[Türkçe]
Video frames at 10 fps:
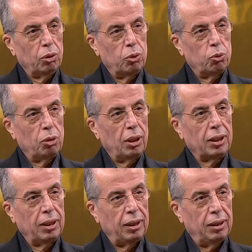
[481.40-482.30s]
ki
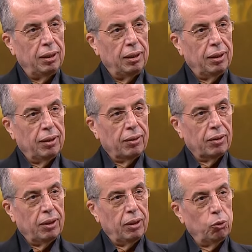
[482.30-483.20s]
Suraka
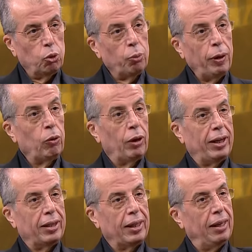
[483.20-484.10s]
e, düşman
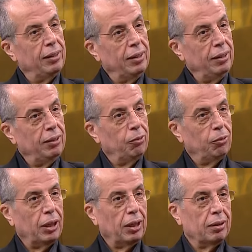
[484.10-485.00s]
olarak geldi
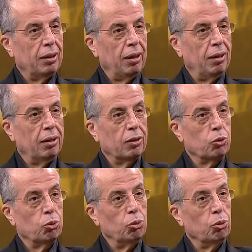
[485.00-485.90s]
fakat Allah
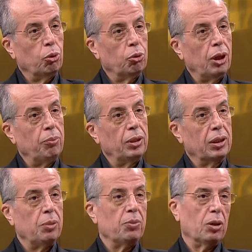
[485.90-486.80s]
Resulü'nü koruyan bir
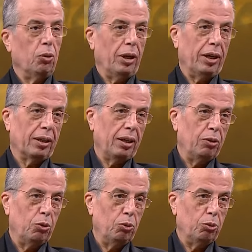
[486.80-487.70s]
kimse olarak
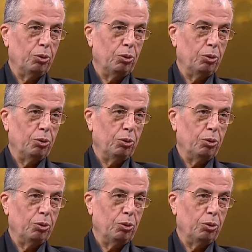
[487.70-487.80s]
geri döndü.